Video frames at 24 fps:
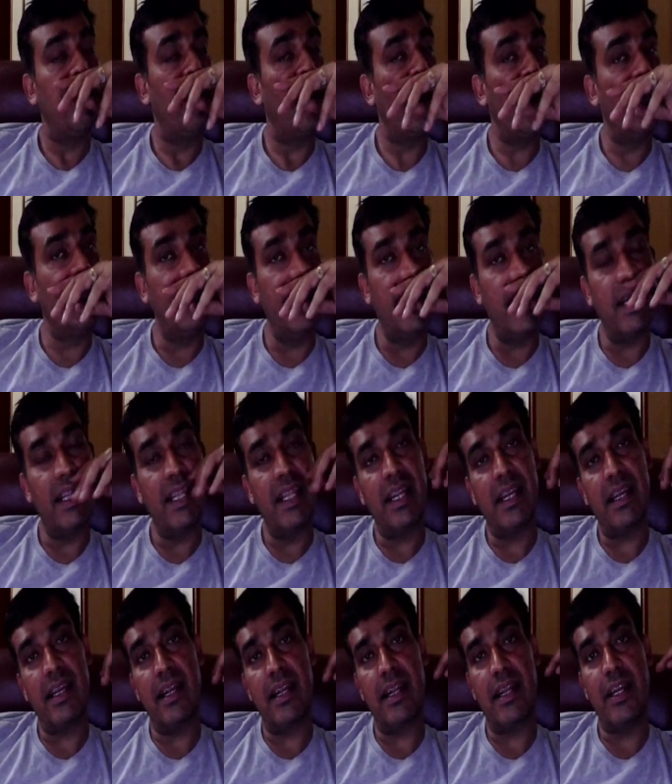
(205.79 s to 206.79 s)
बट धीरे
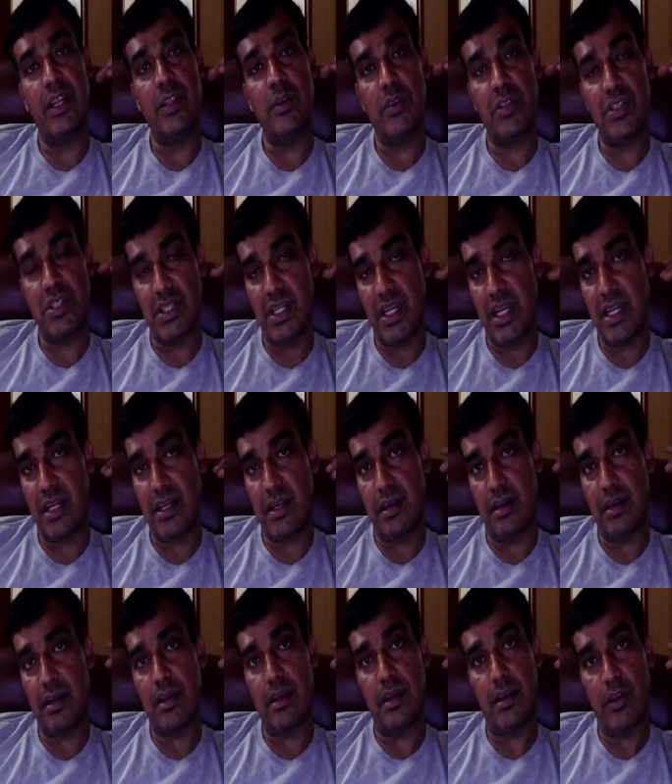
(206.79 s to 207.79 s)
धीरे करके जो
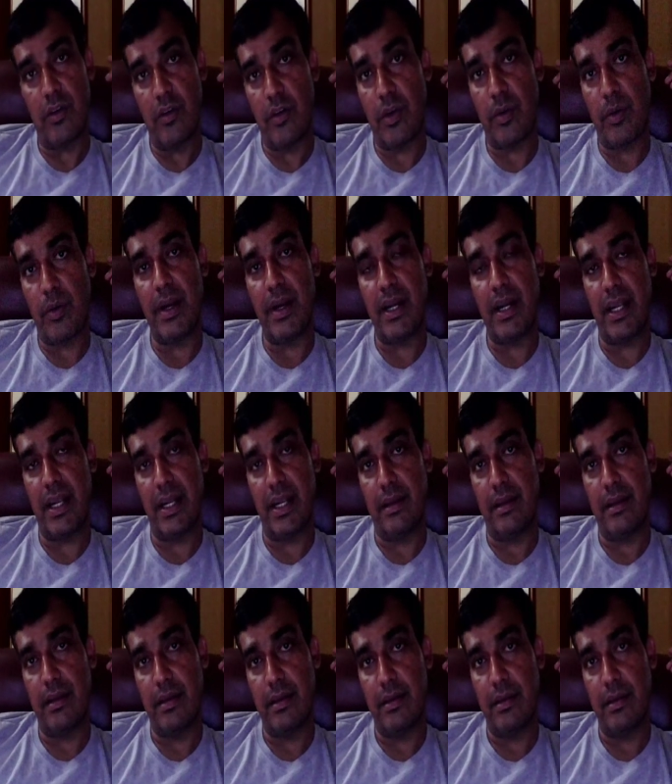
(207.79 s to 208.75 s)
स्टेट गवर्नमेंट है